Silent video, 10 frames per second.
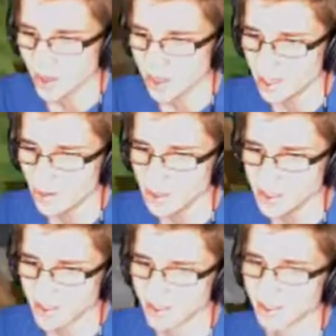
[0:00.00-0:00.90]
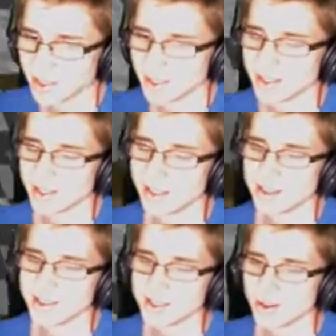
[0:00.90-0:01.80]
hey Leute,
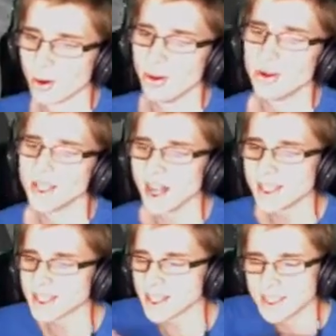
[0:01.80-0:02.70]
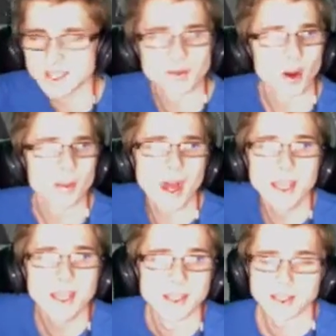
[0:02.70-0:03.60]
die Kolonialzeit ist
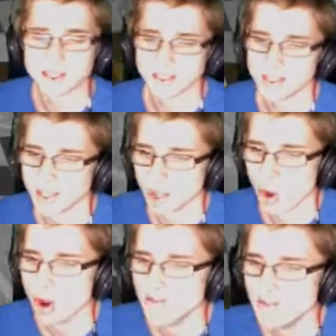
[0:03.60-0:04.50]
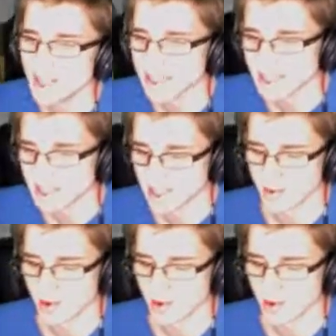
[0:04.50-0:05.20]
vorbei. Da können wir jetzt nichts mehr